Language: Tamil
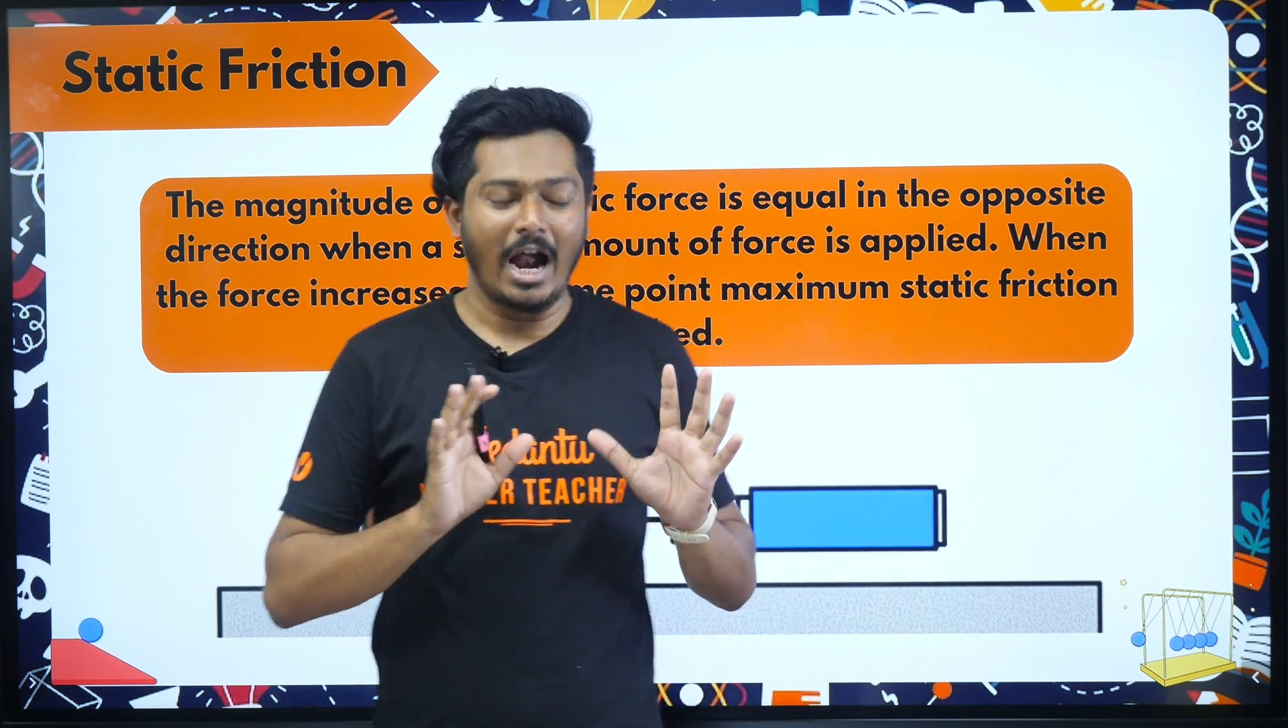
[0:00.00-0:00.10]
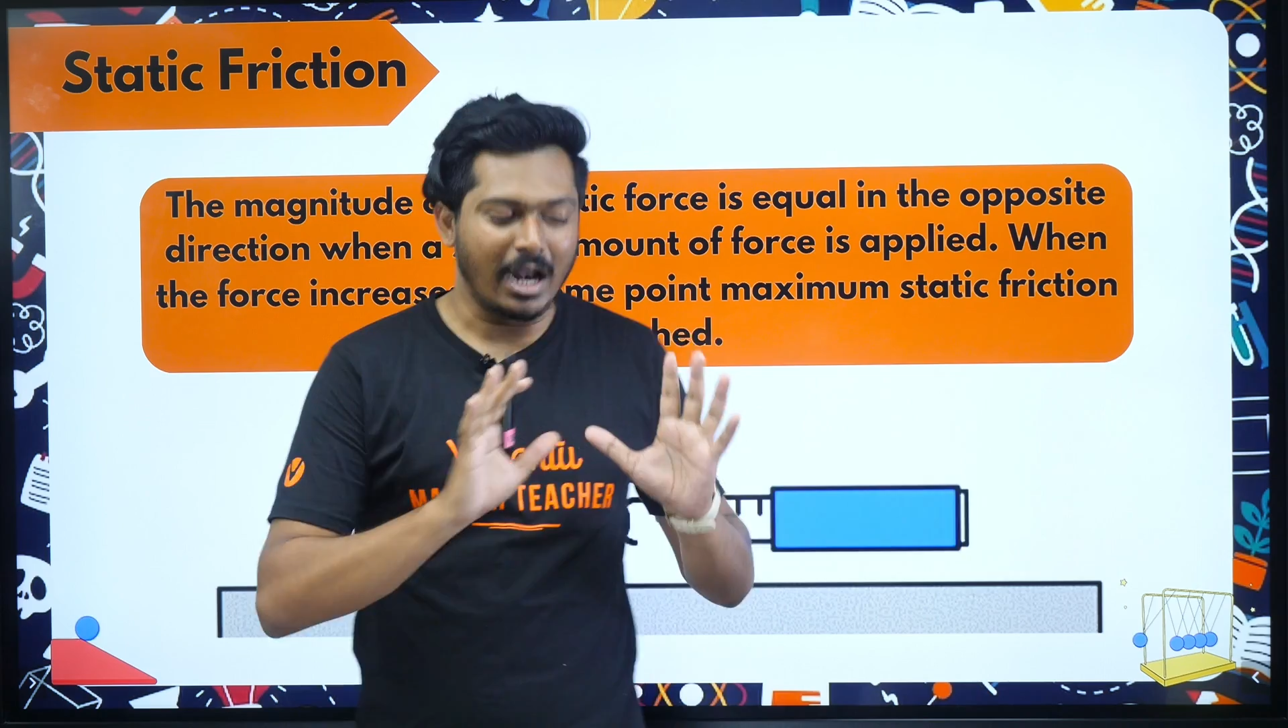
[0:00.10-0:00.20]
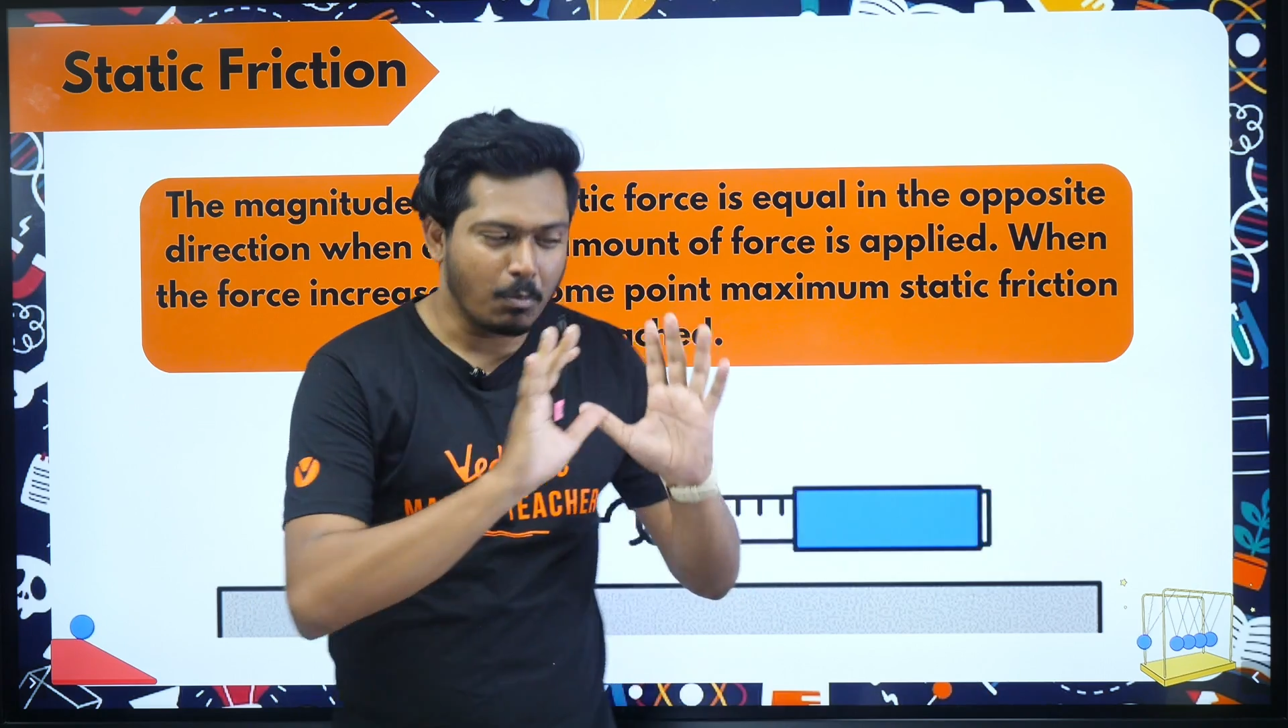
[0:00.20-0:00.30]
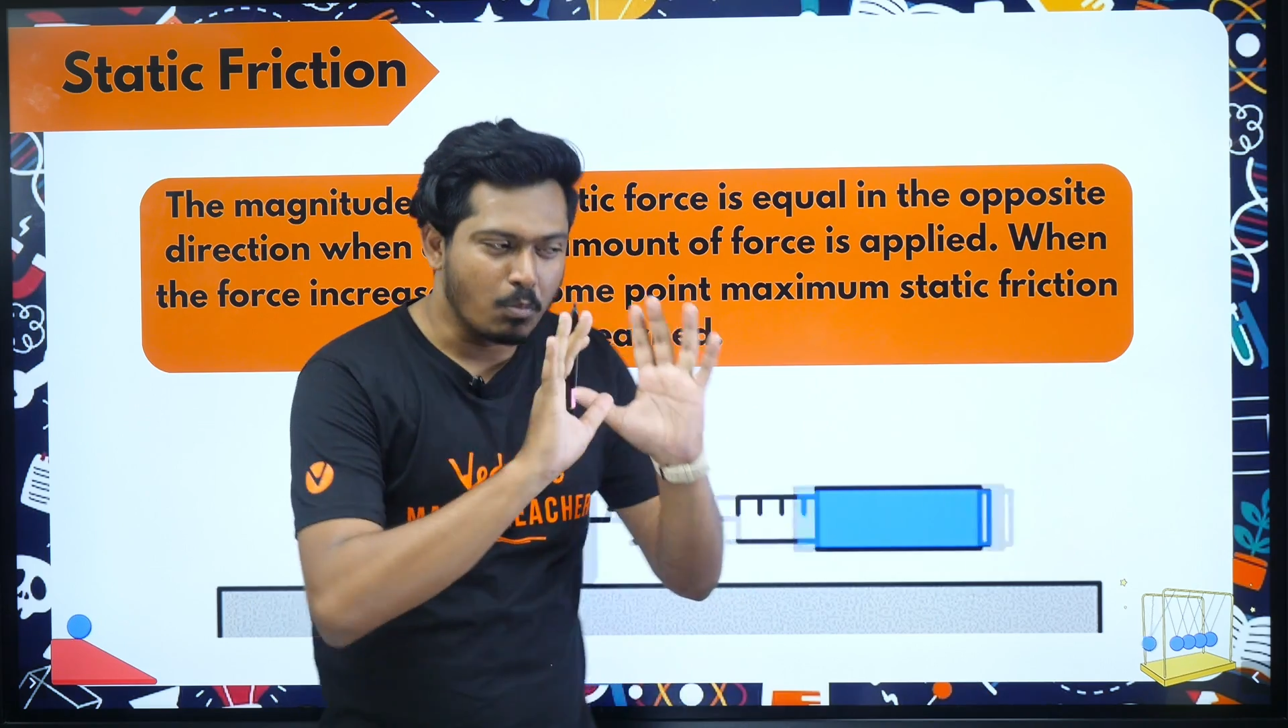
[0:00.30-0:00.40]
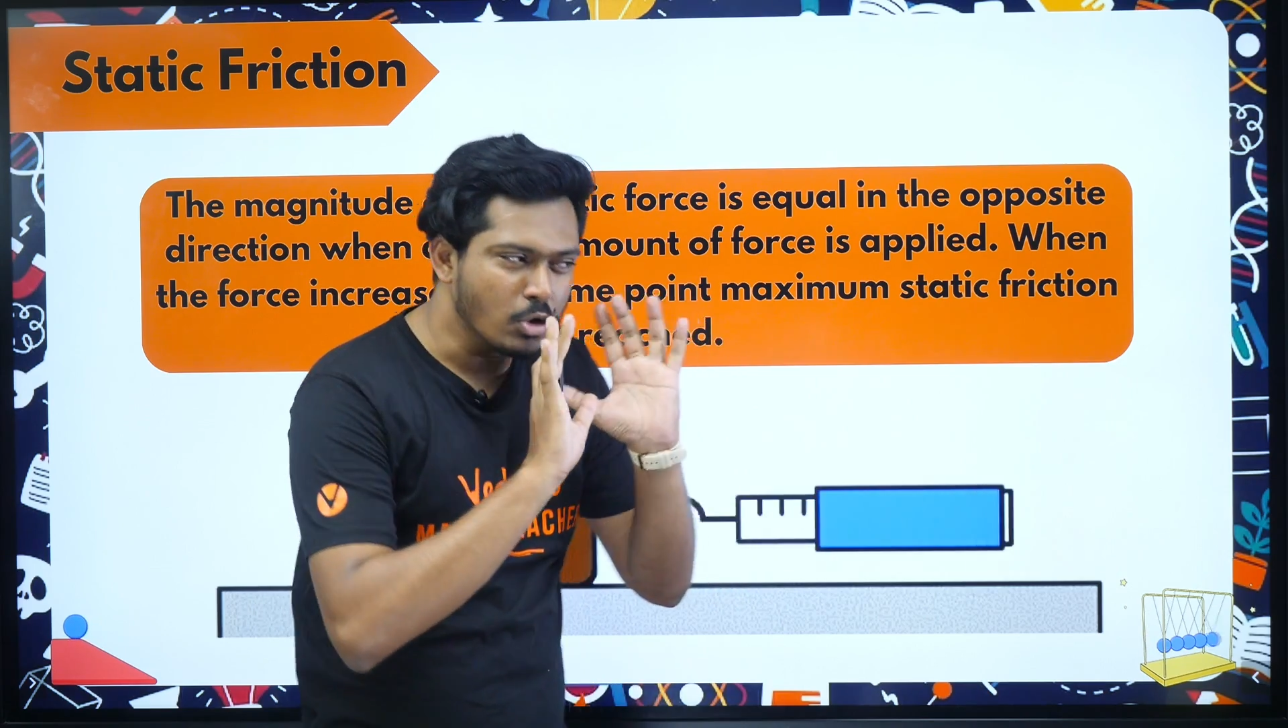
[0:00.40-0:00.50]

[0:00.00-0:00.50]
ஆனால்